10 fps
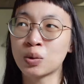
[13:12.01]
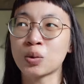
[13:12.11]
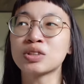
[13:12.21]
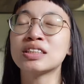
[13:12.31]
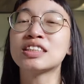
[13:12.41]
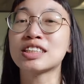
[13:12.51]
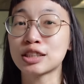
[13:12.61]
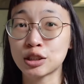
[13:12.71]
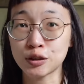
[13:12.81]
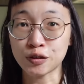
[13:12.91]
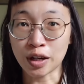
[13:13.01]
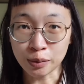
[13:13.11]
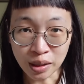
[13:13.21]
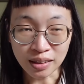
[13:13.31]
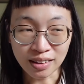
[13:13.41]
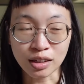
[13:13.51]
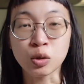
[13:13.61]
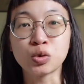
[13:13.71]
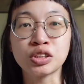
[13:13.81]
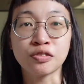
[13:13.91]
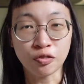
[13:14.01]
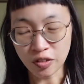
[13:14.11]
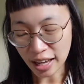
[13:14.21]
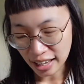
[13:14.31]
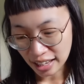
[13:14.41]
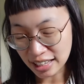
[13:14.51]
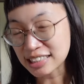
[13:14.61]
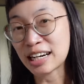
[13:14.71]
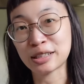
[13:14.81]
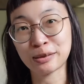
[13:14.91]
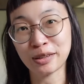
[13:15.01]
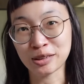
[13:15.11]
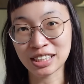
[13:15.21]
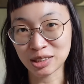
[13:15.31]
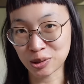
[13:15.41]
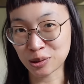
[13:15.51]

国际政治方面的故事非常的没有兴趣，